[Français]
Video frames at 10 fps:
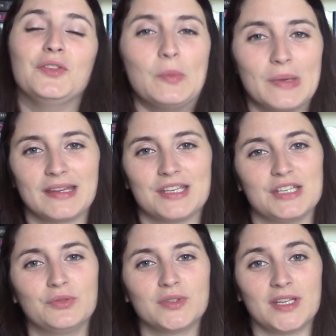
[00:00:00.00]
de
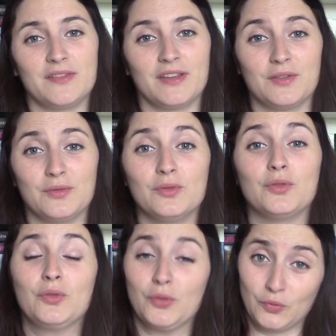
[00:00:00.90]
partager tout ça avec vous,
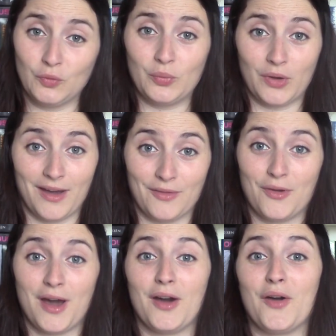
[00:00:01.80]
surtout pour
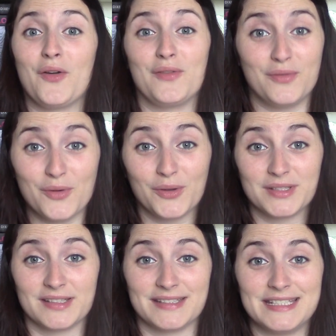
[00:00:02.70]
avoir vos
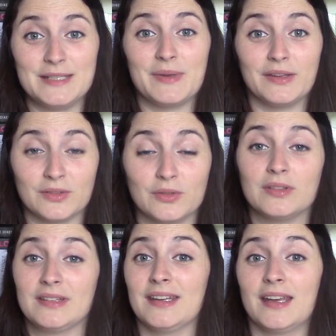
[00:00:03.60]
ressentis parce que
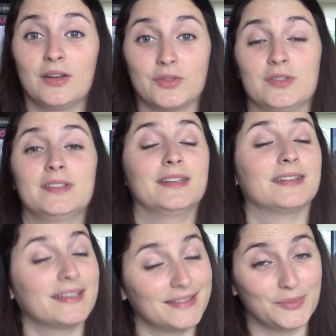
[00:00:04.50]
c'est quelque chose qui est
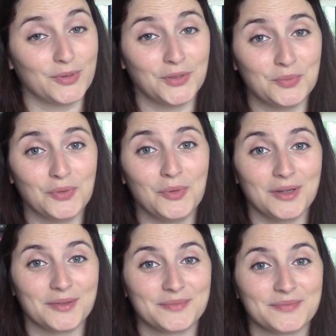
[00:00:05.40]
très important pour moi.
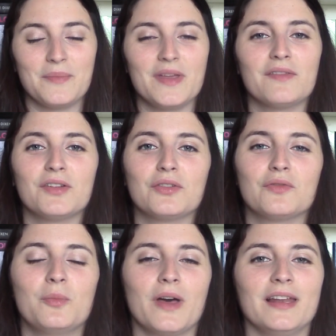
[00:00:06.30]
Mais avant de
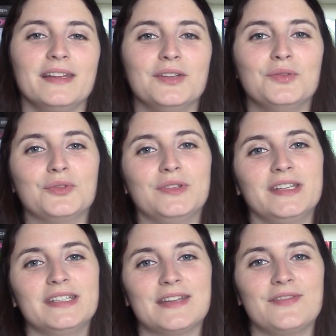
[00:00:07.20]
vous parler des
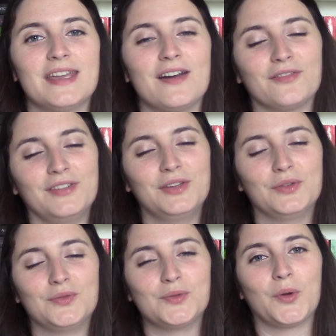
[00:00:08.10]
nouveautés, j'avais envie de
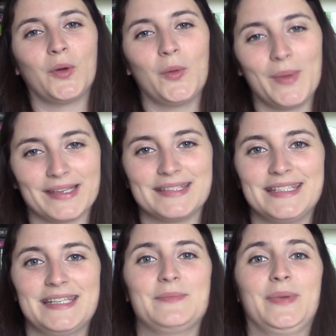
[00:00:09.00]
vous
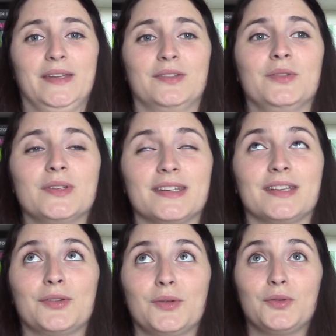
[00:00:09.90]
remercier parce que c'est
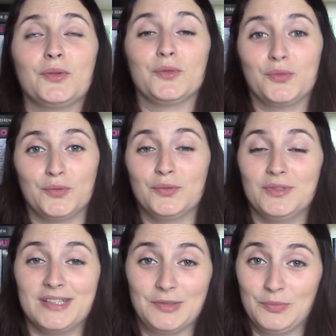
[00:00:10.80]
un truc de fou,
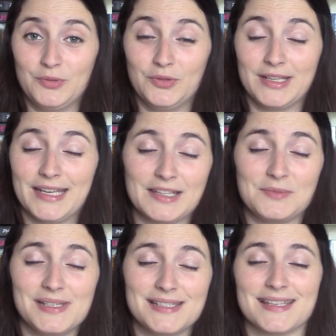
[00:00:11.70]
vous êtes plus de
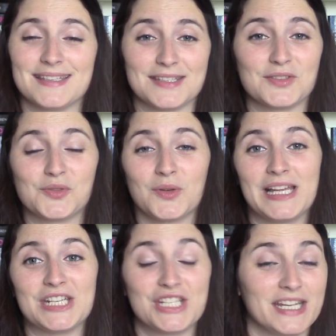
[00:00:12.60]
4500 sur
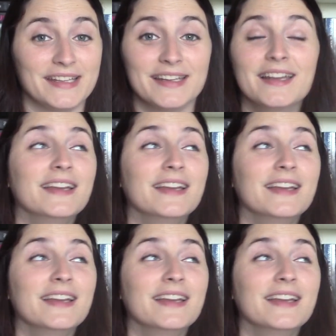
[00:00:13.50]
la chaîne,